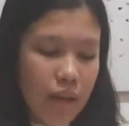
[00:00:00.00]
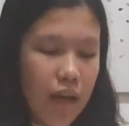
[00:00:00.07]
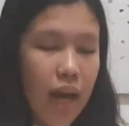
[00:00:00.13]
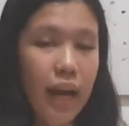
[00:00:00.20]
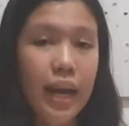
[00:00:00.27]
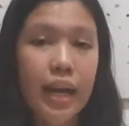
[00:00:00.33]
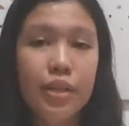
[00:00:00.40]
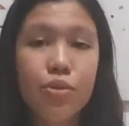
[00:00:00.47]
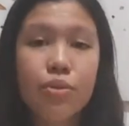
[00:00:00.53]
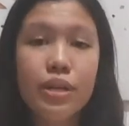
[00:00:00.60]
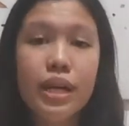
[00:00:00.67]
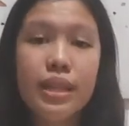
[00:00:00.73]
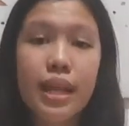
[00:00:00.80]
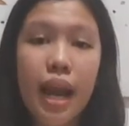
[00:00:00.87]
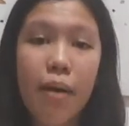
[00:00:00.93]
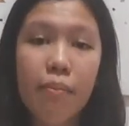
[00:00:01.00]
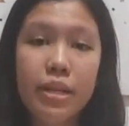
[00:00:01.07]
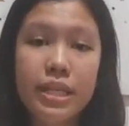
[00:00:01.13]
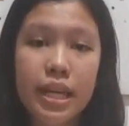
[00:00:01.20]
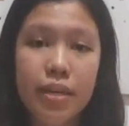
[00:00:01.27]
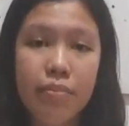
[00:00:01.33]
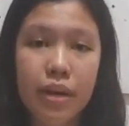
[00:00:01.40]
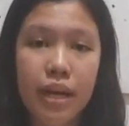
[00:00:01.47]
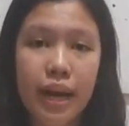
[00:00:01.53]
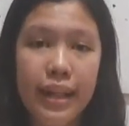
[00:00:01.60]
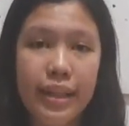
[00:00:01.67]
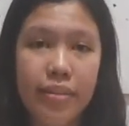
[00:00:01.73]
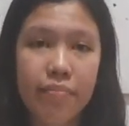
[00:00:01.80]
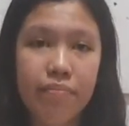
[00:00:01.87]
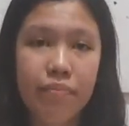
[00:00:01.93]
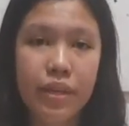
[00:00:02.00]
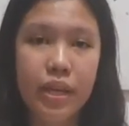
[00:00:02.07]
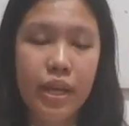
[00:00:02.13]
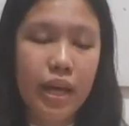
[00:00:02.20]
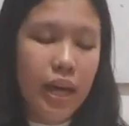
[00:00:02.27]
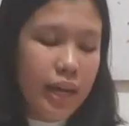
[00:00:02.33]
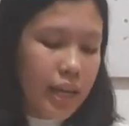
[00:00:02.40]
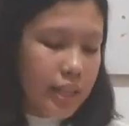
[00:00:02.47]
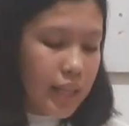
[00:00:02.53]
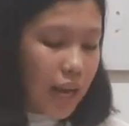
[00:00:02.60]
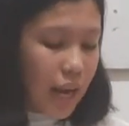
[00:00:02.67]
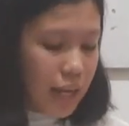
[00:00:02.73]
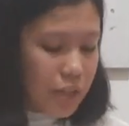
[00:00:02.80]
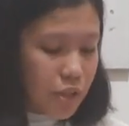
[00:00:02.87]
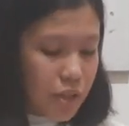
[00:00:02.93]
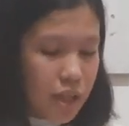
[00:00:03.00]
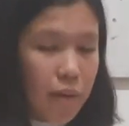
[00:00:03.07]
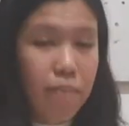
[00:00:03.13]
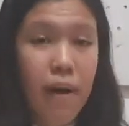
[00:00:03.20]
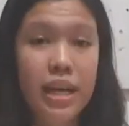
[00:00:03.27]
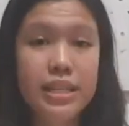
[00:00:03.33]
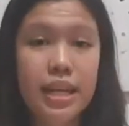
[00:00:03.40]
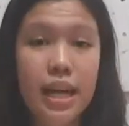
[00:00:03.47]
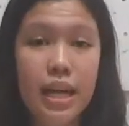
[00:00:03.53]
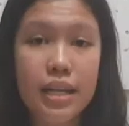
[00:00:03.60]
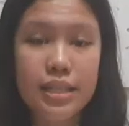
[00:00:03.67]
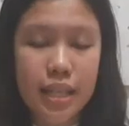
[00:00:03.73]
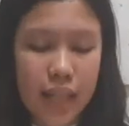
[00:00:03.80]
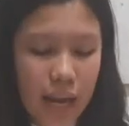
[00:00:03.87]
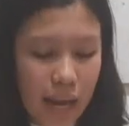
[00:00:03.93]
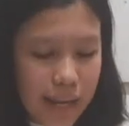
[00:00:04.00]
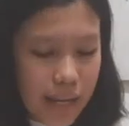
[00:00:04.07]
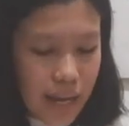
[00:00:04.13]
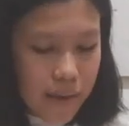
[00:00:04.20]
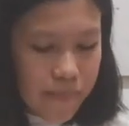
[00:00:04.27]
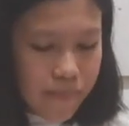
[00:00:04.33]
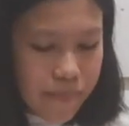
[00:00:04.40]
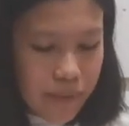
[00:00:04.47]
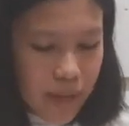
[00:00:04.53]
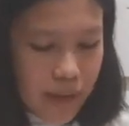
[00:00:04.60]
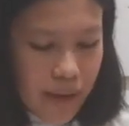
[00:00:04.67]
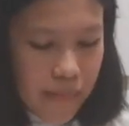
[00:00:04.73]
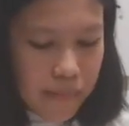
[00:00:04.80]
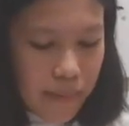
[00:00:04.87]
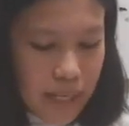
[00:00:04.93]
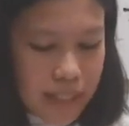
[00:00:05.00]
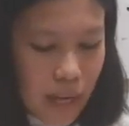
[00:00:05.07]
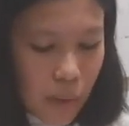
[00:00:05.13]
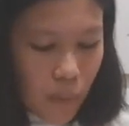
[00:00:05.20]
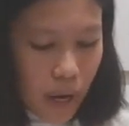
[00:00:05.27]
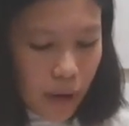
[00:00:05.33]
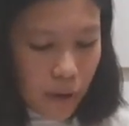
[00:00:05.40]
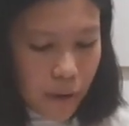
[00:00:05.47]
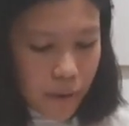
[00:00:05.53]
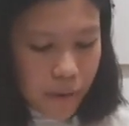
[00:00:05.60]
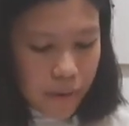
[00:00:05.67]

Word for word: karena itu dia telah menjadi berkat kita lanjut ke pasal setelahnya pasal walau